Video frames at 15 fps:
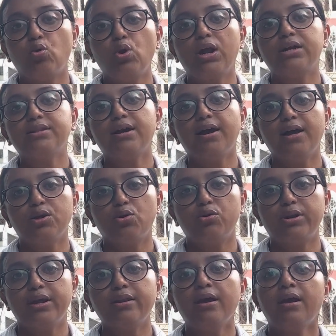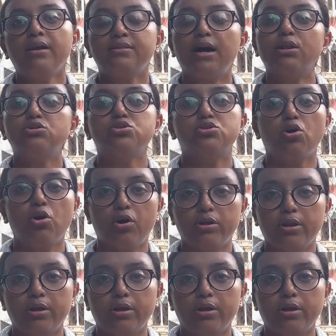কলকাতা হাইকোর্টের দ্বারস্থ হন